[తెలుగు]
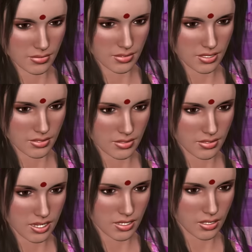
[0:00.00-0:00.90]
మేరే
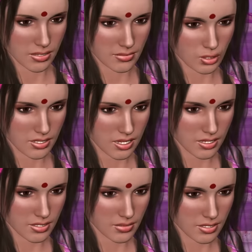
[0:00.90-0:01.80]
కదా
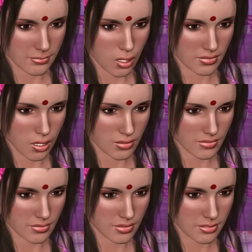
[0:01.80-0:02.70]
సల్లని నీళ్ళు తెమ్మన్నారు
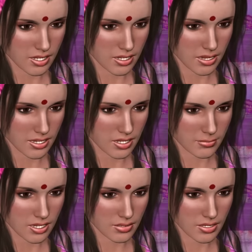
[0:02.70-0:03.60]
అవే కదా
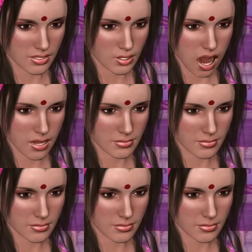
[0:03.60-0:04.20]
నేను తెచ్చిచ్చాను